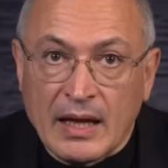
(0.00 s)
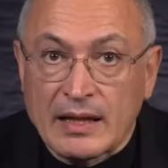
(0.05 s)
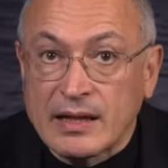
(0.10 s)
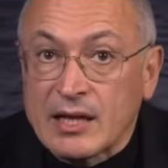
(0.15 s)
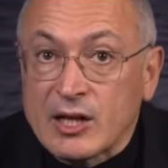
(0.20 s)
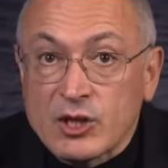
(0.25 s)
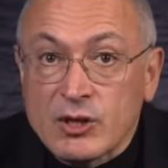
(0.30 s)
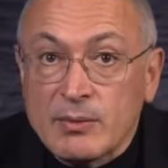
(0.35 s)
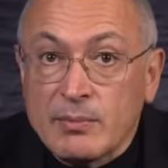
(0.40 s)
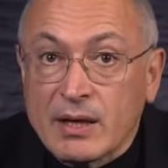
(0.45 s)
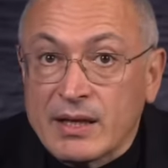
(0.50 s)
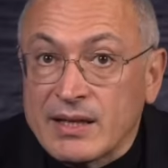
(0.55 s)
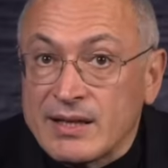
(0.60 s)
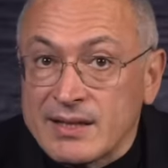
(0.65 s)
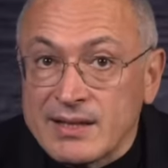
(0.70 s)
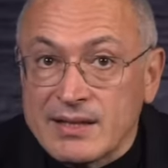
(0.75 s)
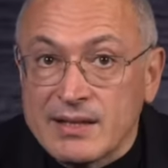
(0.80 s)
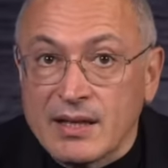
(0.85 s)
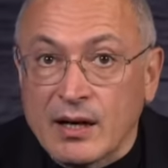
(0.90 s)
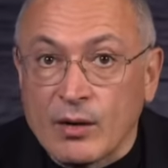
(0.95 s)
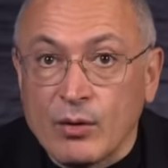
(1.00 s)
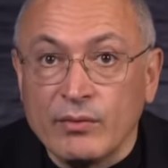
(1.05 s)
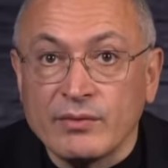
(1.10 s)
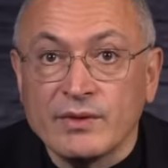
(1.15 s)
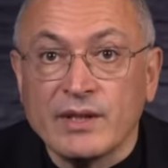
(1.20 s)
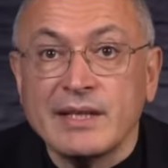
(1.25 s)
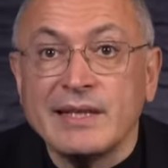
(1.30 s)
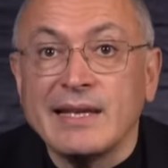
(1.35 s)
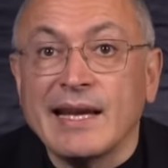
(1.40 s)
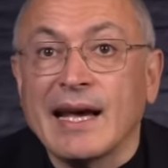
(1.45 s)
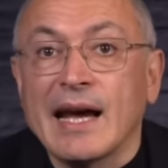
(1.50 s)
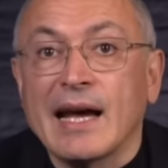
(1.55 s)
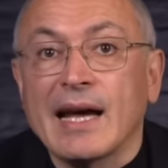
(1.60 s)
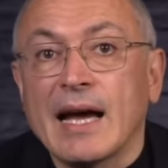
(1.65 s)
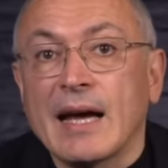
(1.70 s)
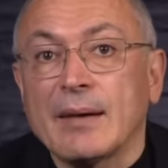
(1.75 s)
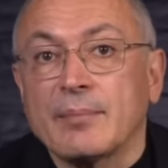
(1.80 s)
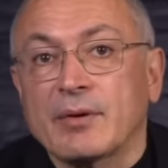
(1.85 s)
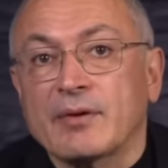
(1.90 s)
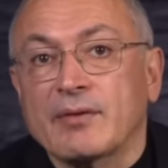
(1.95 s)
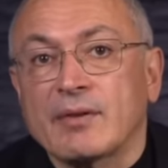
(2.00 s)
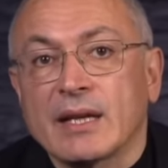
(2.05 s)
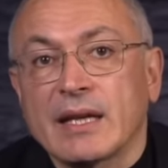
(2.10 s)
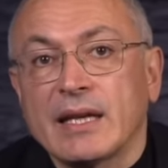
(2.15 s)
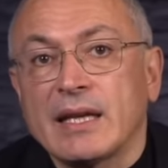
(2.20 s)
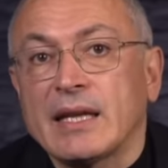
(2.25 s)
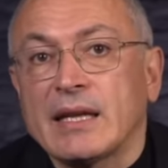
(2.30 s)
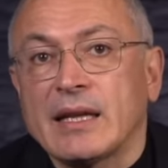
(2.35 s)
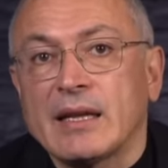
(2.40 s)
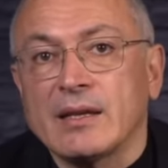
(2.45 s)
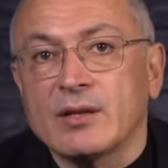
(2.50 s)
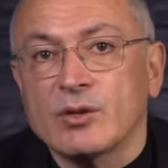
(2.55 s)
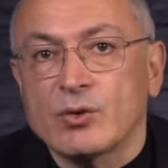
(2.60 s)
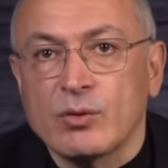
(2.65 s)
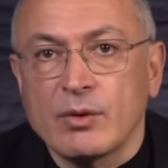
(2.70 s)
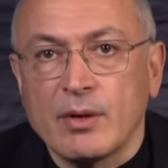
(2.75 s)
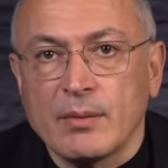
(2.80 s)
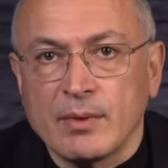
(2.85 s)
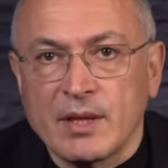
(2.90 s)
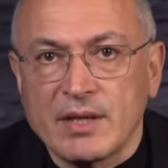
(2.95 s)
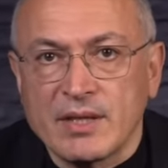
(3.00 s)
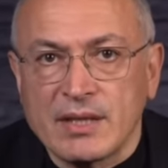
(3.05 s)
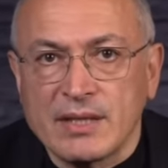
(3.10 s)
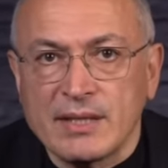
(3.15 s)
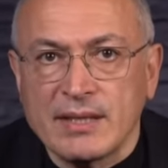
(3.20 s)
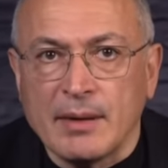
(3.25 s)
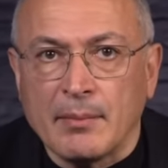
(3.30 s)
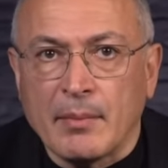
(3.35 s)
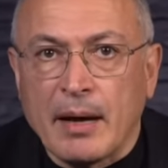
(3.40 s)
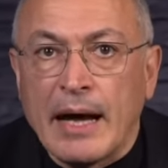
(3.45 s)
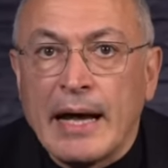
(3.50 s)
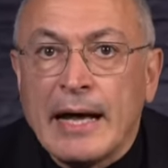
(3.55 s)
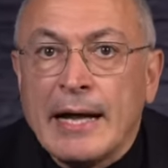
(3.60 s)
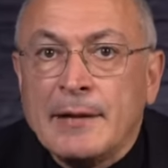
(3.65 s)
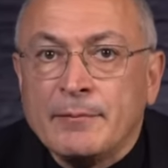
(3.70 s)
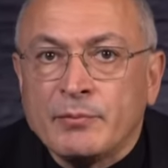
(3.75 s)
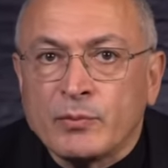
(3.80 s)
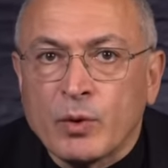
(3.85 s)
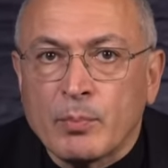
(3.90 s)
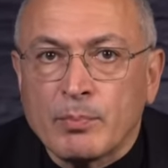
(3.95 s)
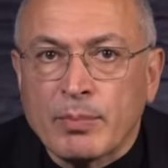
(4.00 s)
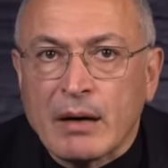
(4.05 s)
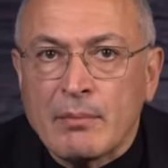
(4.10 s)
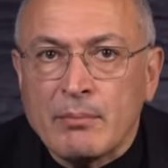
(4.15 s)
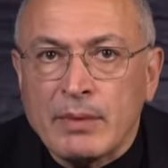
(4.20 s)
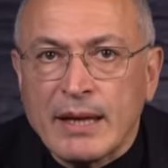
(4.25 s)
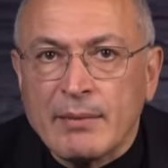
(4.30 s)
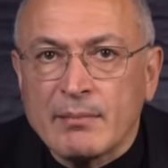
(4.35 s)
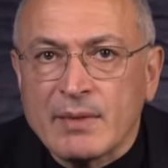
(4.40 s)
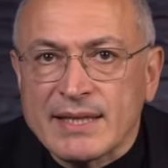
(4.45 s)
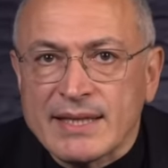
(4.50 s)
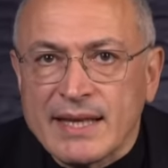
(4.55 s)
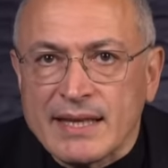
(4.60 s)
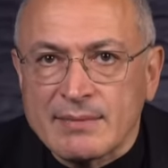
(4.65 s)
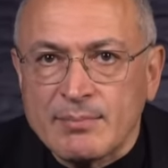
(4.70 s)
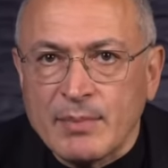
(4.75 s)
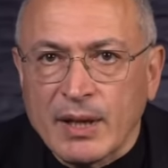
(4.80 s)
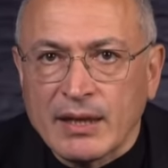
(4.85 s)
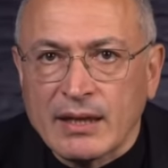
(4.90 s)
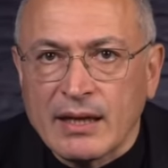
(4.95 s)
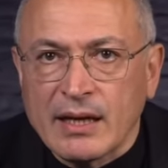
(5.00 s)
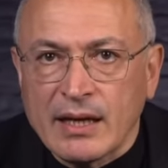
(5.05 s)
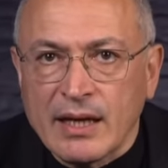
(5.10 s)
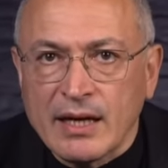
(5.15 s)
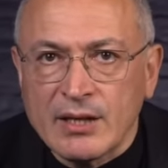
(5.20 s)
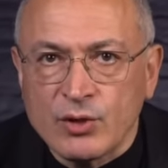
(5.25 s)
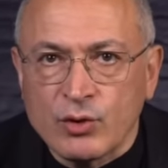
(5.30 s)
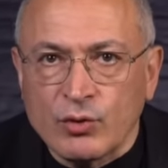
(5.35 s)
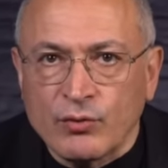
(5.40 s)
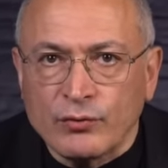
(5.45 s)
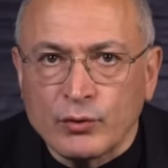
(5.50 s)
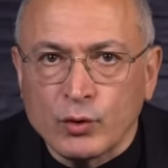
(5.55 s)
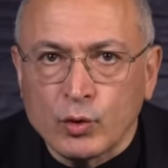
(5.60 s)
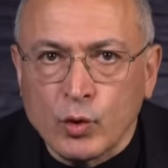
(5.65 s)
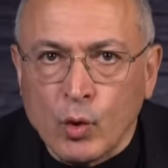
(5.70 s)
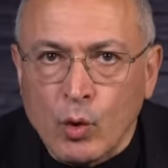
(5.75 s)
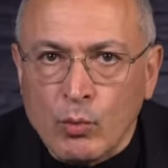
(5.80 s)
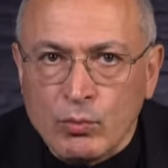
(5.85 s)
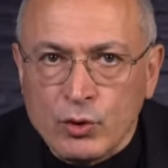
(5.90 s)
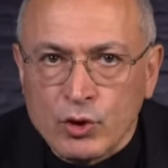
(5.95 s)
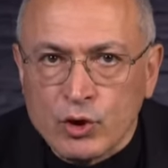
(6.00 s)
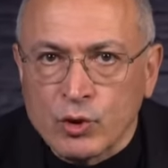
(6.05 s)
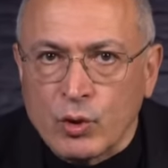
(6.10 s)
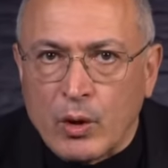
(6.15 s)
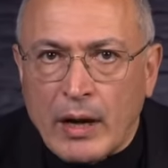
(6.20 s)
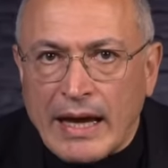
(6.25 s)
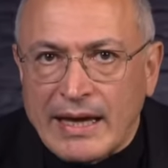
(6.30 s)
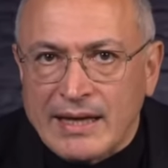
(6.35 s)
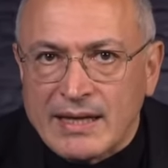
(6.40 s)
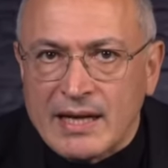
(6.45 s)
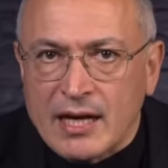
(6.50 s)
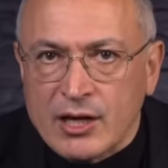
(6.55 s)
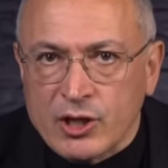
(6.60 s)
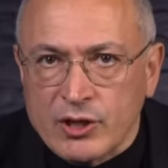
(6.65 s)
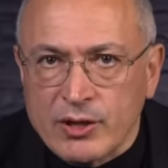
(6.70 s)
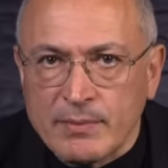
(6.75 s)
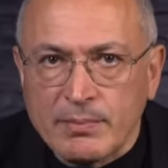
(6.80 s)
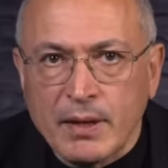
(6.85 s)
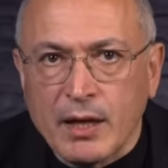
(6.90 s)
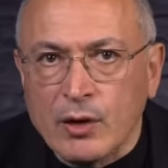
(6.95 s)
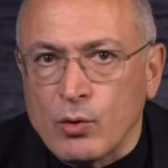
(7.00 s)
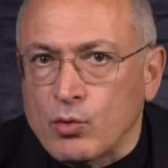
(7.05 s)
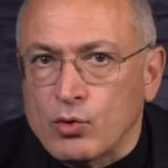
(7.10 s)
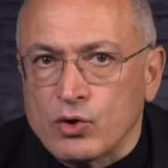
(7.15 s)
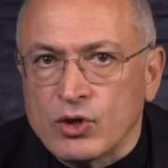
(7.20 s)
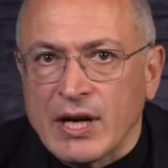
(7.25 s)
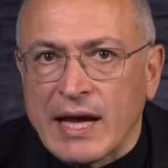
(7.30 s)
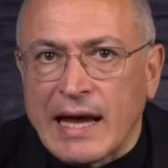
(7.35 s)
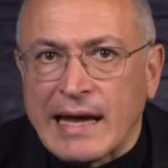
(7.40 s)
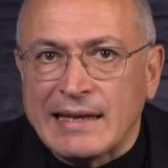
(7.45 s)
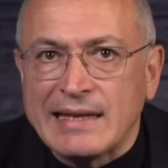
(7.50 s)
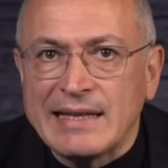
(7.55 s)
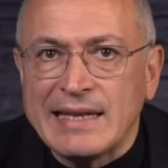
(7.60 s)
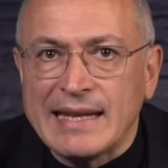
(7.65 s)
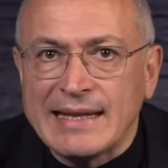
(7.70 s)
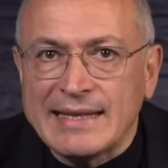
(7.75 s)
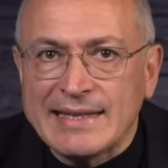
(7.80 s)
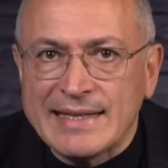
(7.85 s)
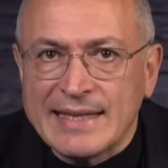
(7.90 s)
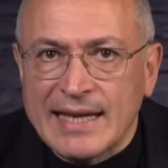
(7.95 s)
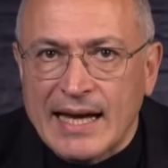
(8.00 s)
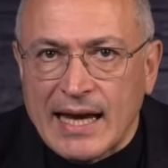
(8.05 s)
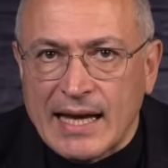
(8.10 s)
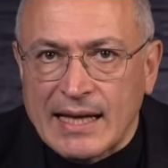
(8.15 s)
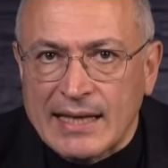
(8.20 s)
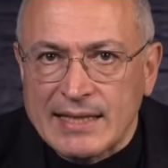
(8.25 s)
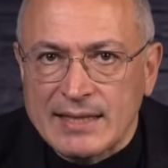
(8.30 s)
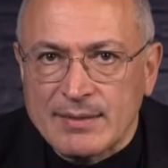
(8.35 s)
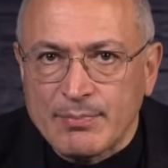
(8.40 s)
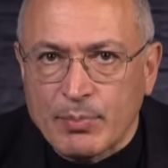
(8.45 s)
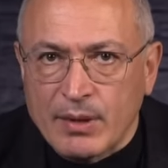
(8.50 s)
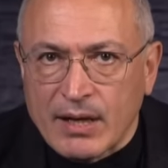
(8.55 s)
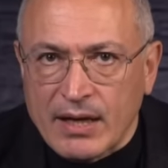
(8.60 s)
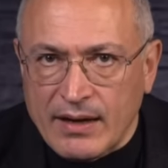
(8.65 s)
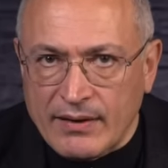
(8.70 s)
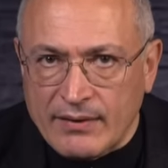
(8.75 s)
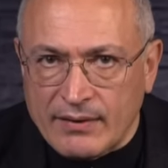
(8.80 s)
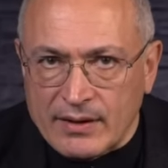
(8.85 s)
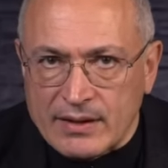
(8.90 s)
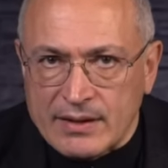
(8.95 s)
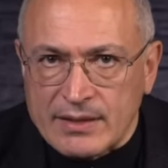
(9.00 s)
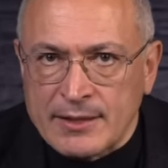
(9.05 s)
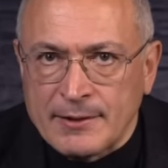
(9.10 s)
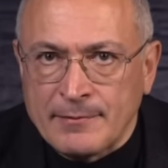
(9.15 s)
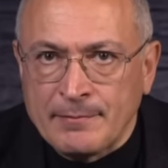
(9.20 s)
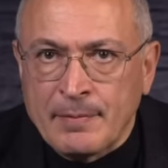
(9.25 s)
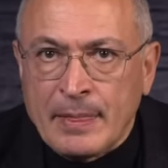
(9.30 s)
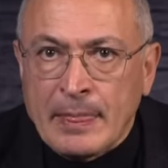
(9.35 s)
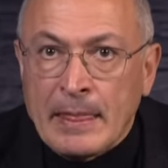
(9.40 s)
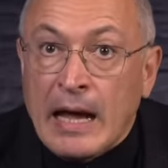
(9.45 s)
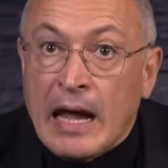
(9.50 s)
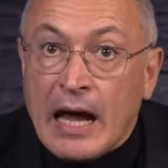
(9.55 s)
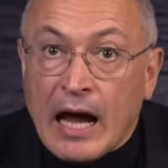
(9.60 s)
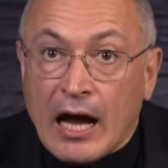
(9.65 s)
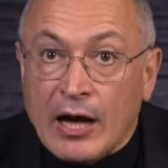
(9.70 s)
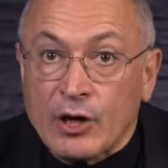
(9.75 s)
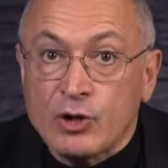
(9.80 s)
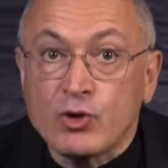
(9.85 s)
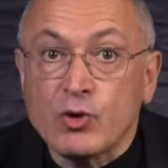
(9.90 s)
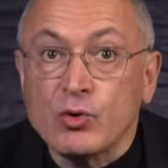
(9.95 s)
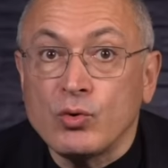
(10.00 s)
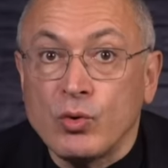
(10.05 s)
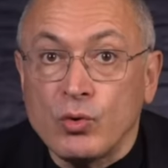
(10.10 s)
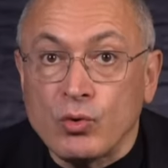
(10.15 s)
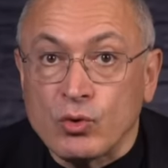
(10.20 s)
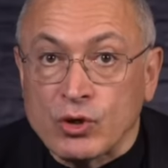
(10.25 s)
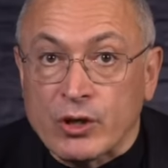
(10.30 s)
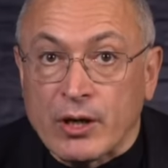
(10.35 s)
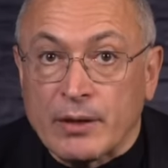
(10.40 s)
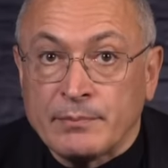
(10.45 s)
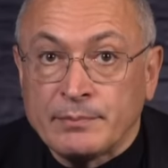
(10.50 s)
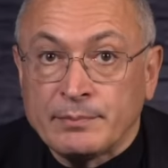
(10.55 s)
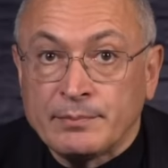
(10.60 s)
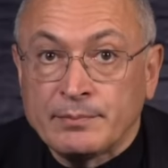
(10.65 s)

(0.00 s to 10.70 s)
От ошибок не застрахована никакая правоохранительная судебная система. Но проблема со смертной казнью в том, что эти ошибки уже нельзя исправить. А еще хуже.